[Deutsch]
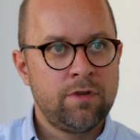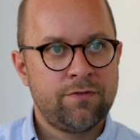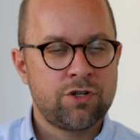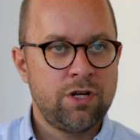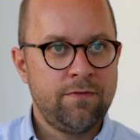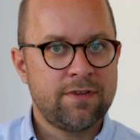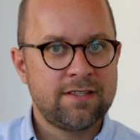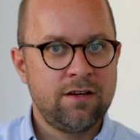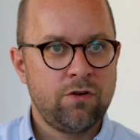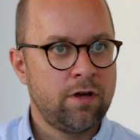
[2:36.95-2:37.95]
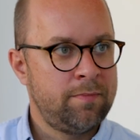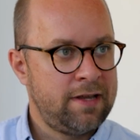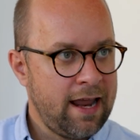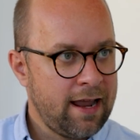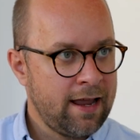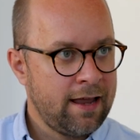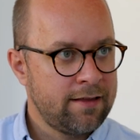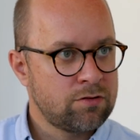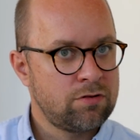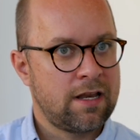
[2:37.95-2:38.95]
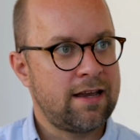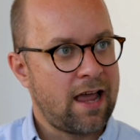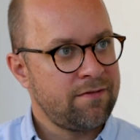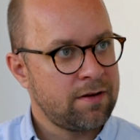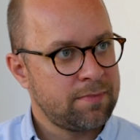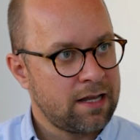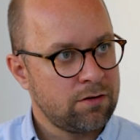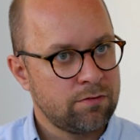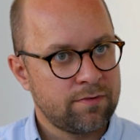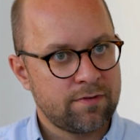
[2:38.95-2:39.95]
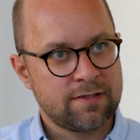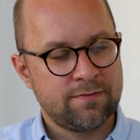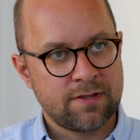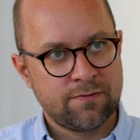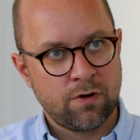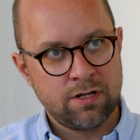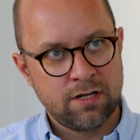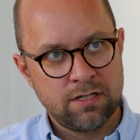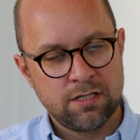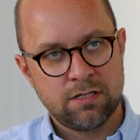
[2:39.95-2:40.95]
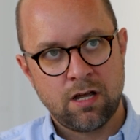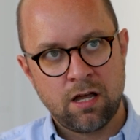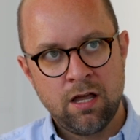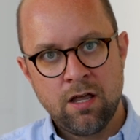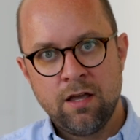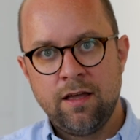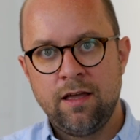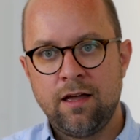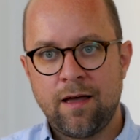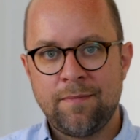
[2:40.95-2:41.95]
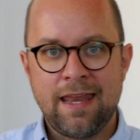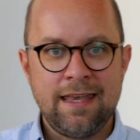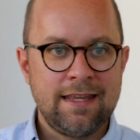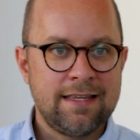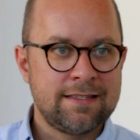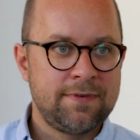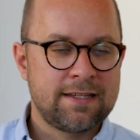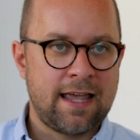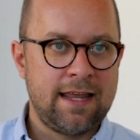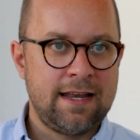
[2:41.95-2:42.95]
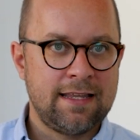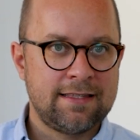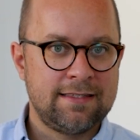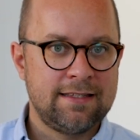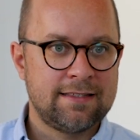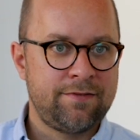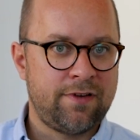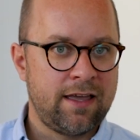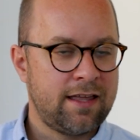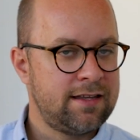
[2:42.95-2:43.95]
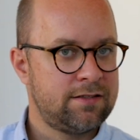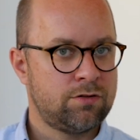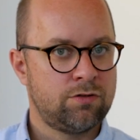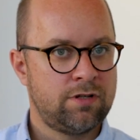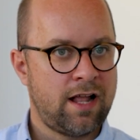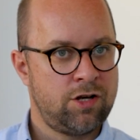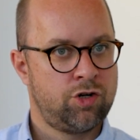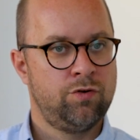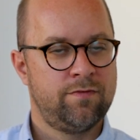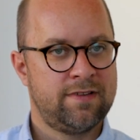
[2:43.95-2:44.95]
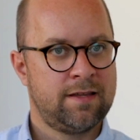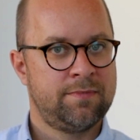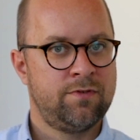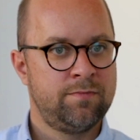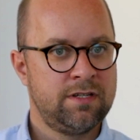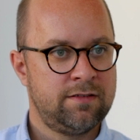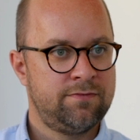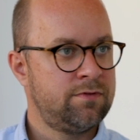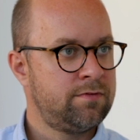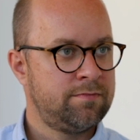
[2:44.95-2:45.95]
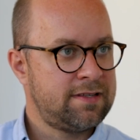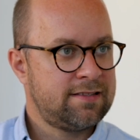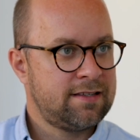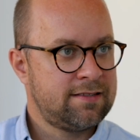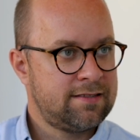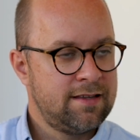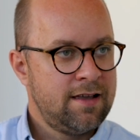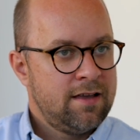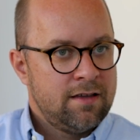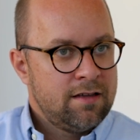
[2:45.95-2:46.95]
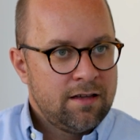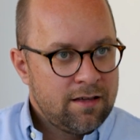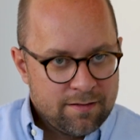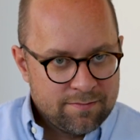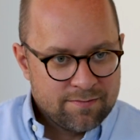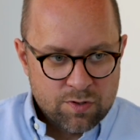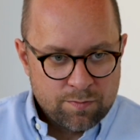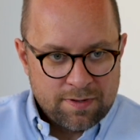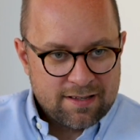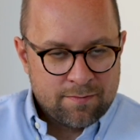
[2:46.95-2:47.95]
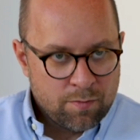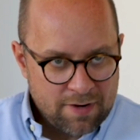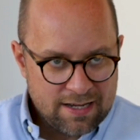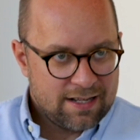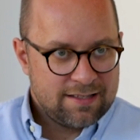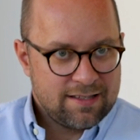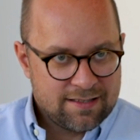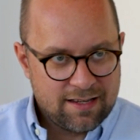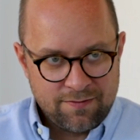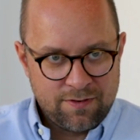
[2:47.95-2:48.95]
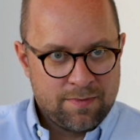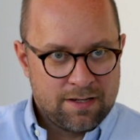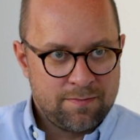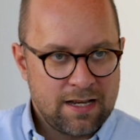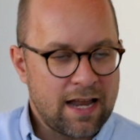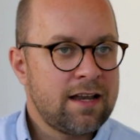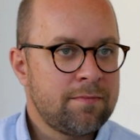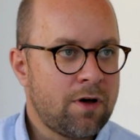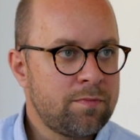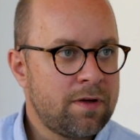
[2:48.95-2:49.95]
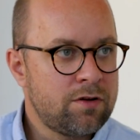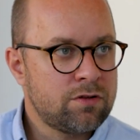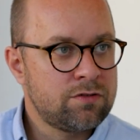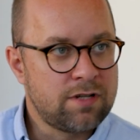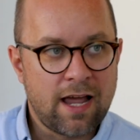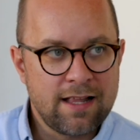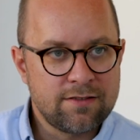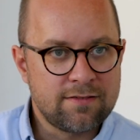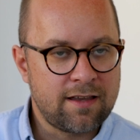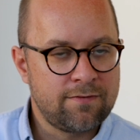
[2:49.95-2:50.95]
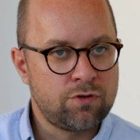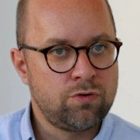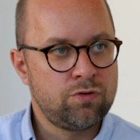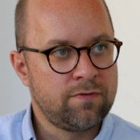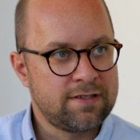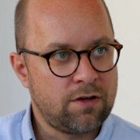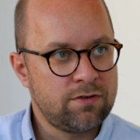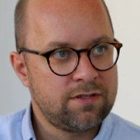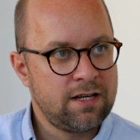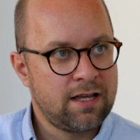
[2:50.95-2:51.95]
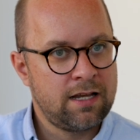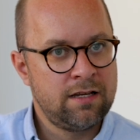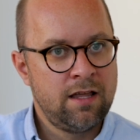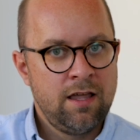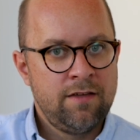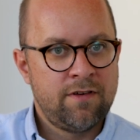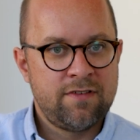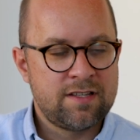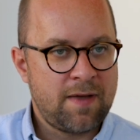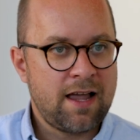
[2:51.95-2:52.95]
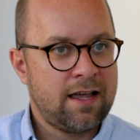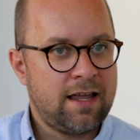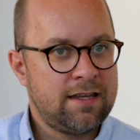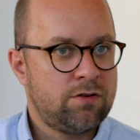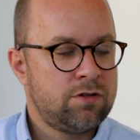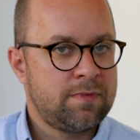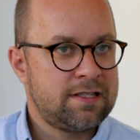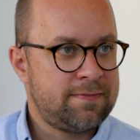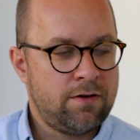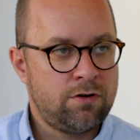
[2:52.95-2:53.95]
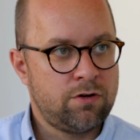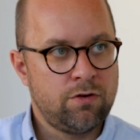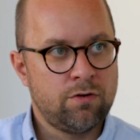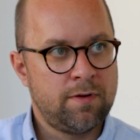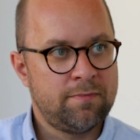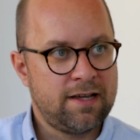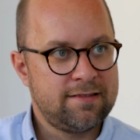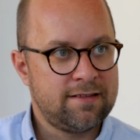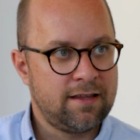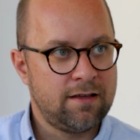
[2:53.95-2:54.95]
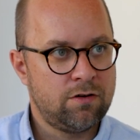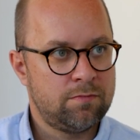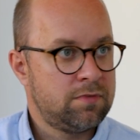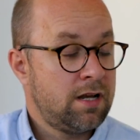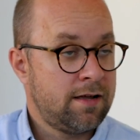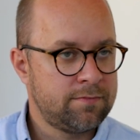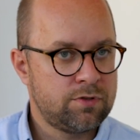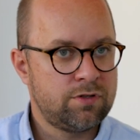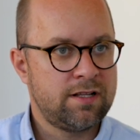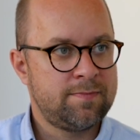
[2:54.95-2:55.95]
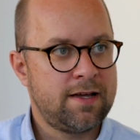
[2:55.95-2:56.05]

hm, ich verstehe, was sind denn eure Bedenken, so eine kleine Einwandbehandlung, was, was wollt ihr denn nicht, ja, äh, am Ende, es wird keiner jetzt, ihr seid verheiratet, ist doch total schön und was gibt es für mich für ein besseres ähm, so besseren Moment, als das irgendwie mit, mit anderen Brautpaaren noch zu teilen, zu zeigen, wie schön sowas aussehen kann. Wenn wir das machen, kann ich euch nochmal 200 Euro beim Preis entgegenkommen. Klar, total